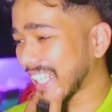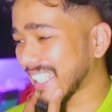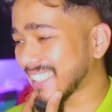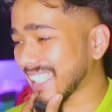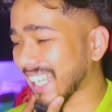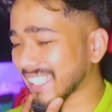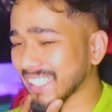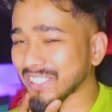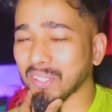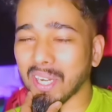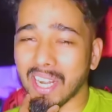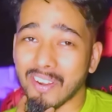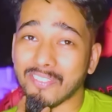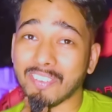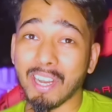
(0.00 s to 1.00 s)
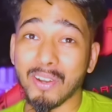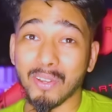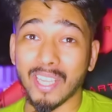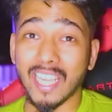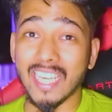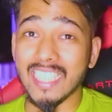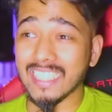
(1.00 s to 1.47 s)
निंजा के साथ थोड़ा लेफ्ट हो
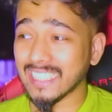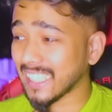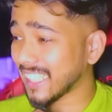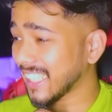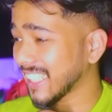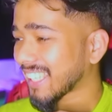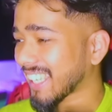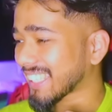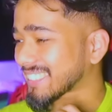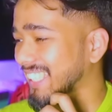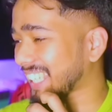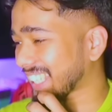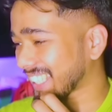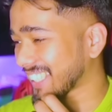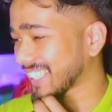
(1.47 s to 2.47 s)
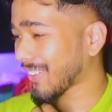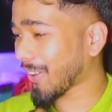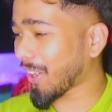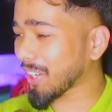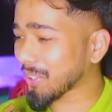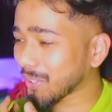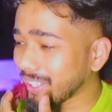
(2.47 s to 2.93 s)
गया निंजा कैसा है
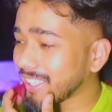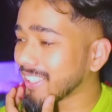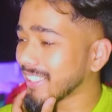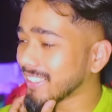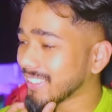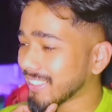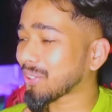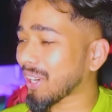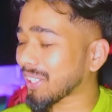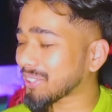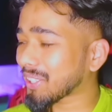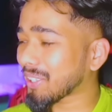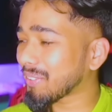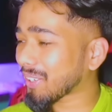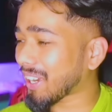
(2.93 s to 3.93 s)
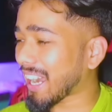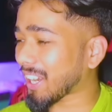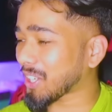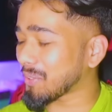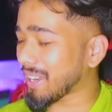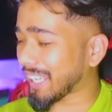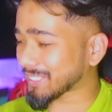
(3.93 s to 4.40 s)
ऑल गुड थोड़ा थोड़ा मेरे को
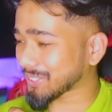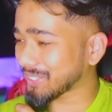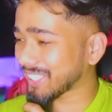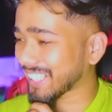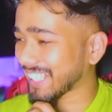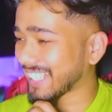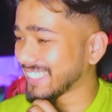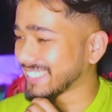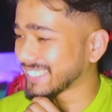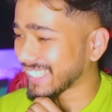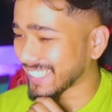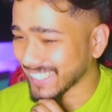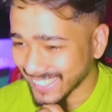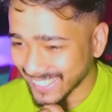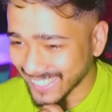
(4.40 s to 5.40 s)
आंखों में आंसू दिख रहा है निंजा